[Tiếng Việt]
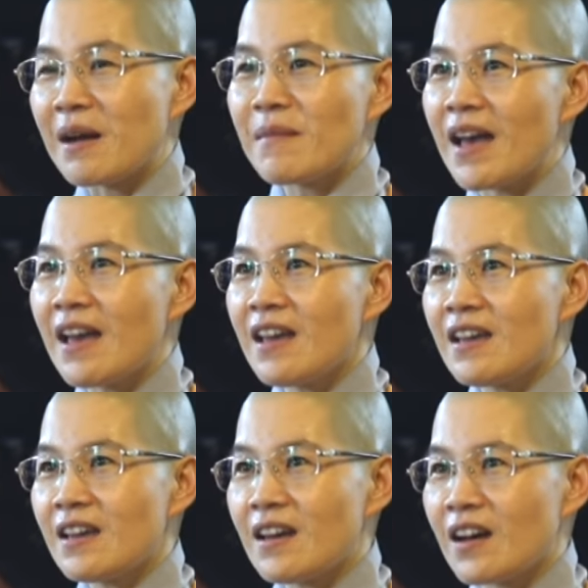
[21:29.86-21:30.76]
bạn
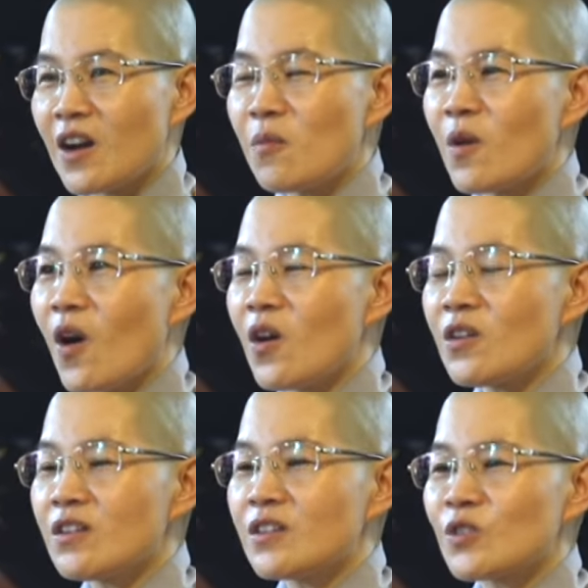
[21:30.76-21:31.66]
bè à, không
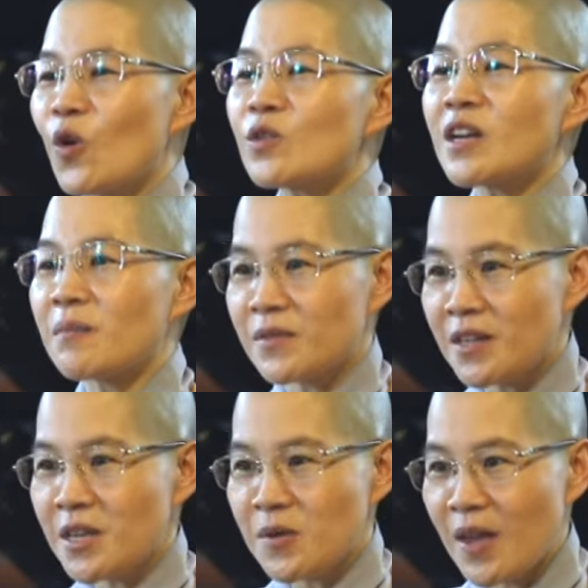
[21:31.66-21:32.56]
còn tôn
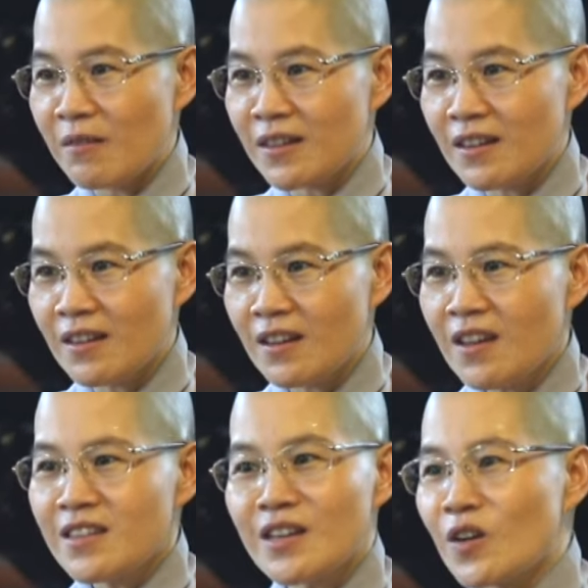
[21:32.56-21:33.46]
trọng thương yêu nhau nữa
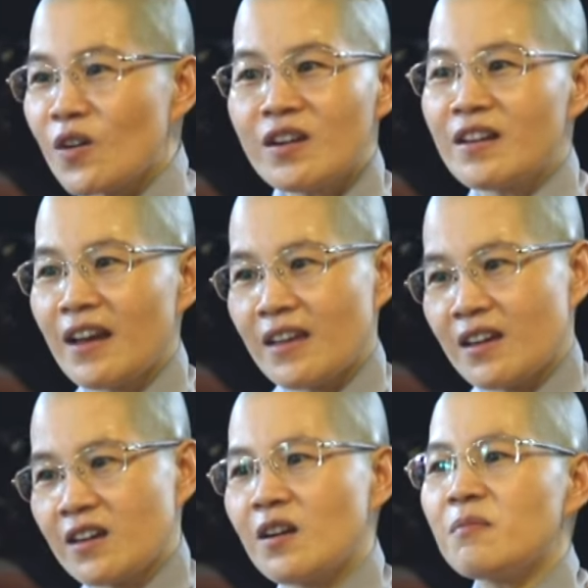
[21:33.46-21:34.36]
những con người
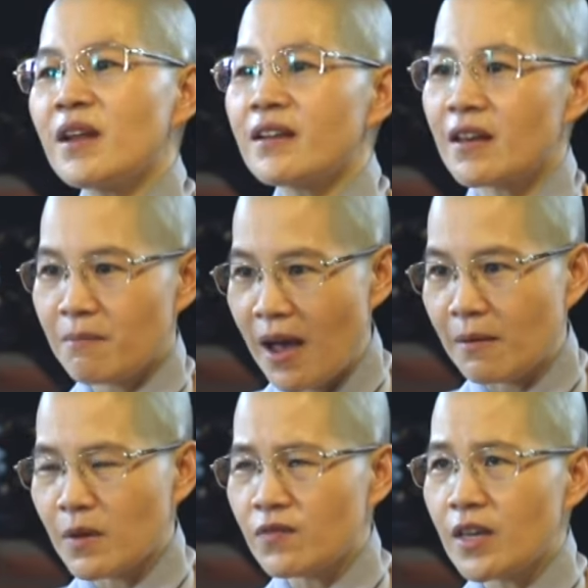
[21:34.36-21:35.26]
này không nên kết
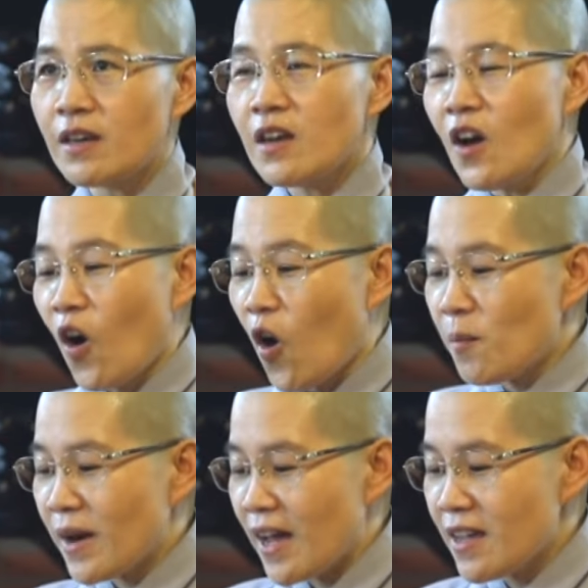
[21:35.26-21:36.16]
bạn bởi vì
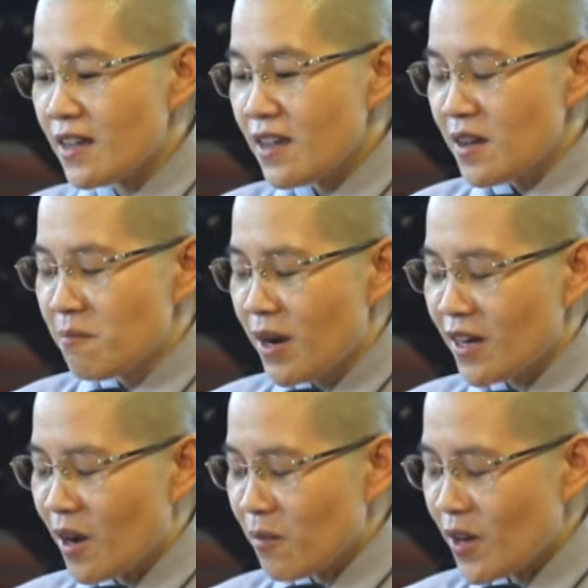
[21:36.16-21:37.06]
hôm nay
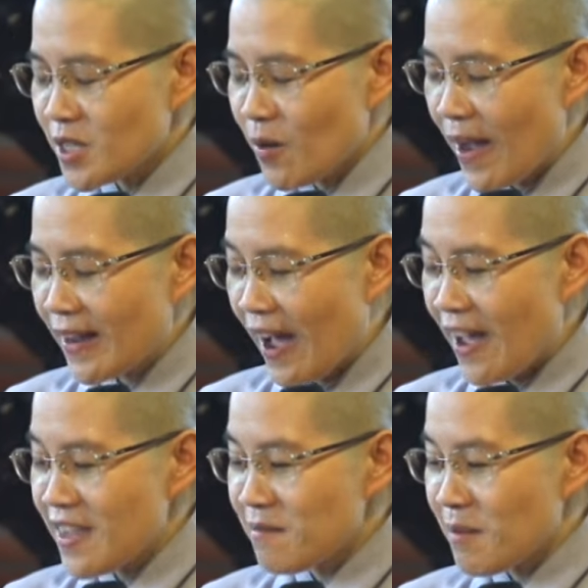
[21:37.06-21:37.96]
mình không nói xấu ai
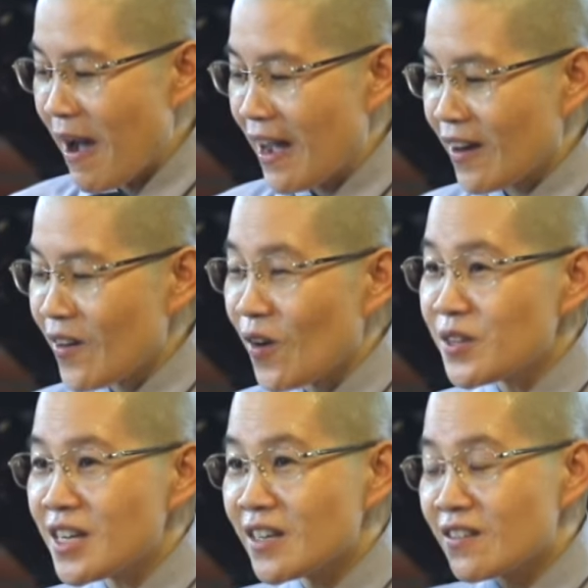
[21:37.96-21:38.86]
cả nhưng mà bạn đó
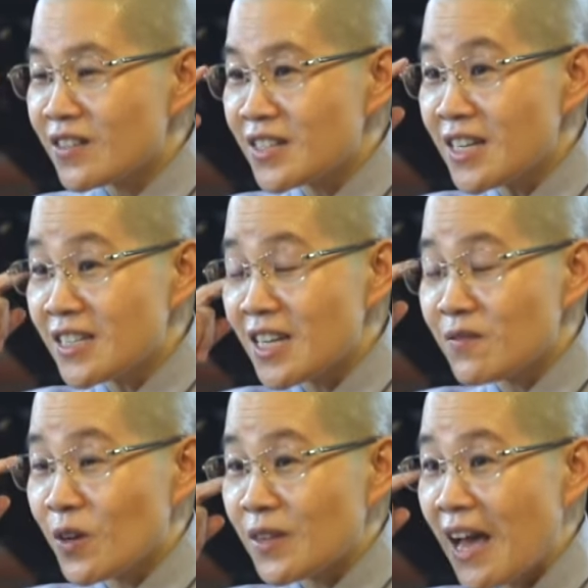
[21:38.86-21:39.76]
nói riết rị
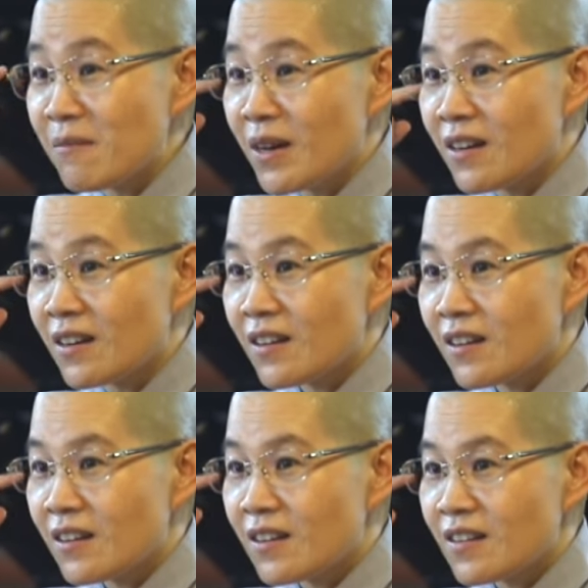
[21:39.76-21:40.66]
rị vào tai mình
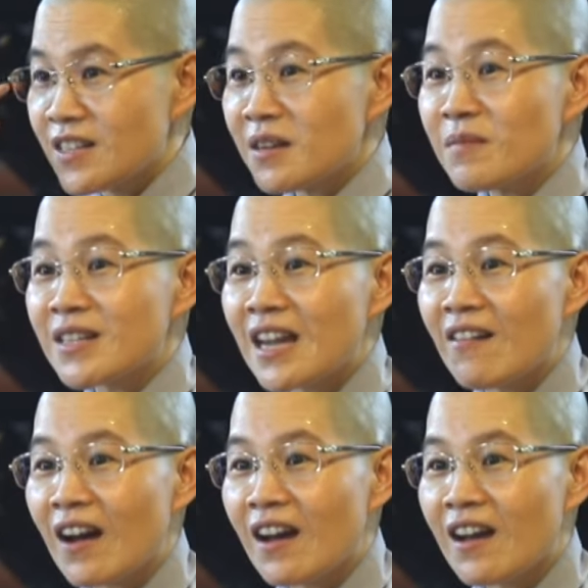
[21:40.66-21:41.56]
riết mình
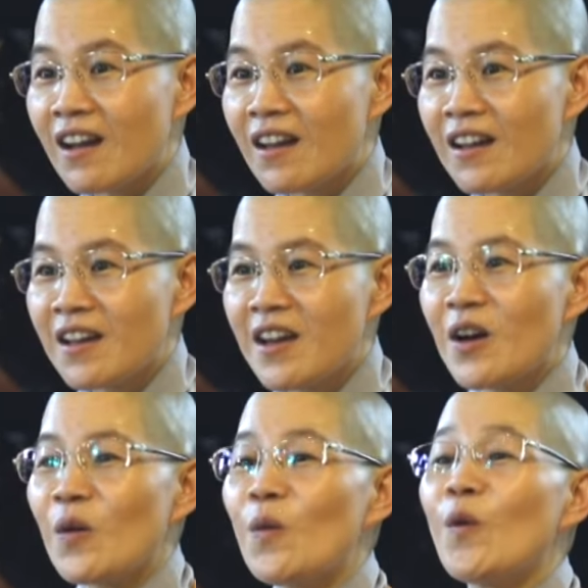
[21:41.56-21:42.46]
sao ạ
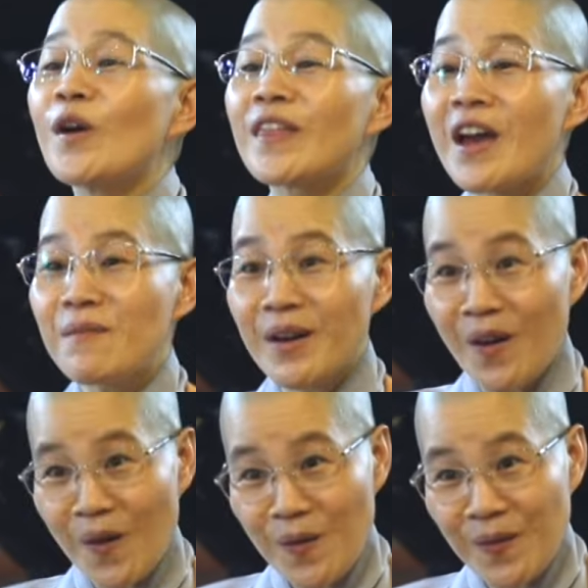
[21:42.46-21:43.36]
ùa theo
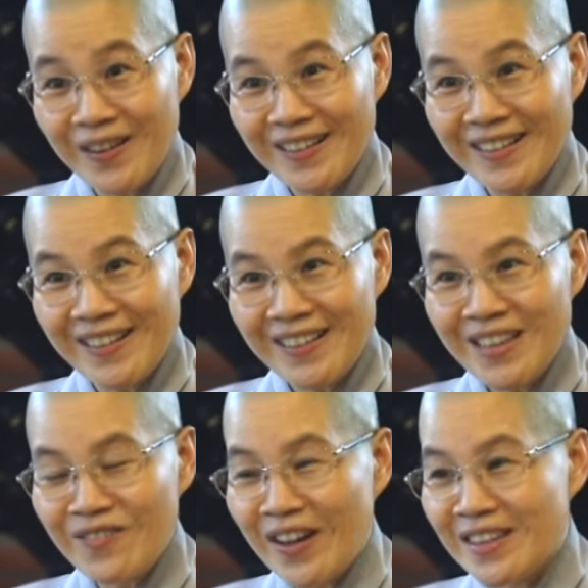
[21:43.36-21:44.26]
mình nói luôn
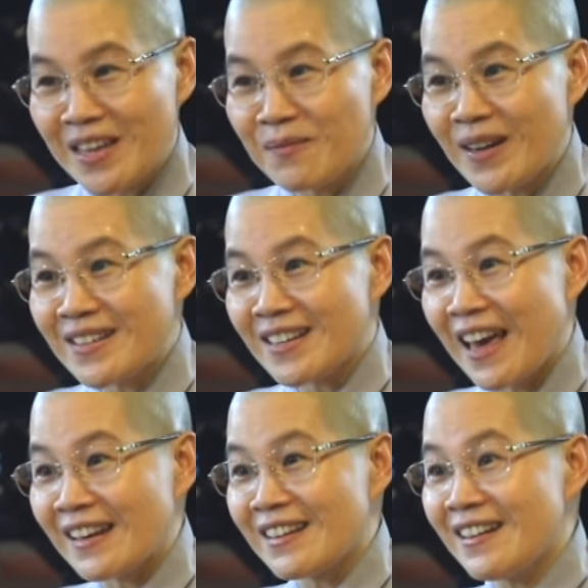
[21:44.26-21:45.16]
như vậy thì mình
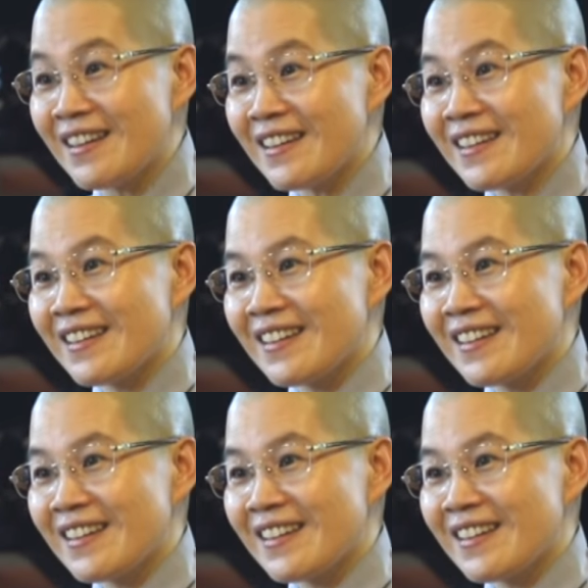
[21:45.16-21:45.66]
trở thành người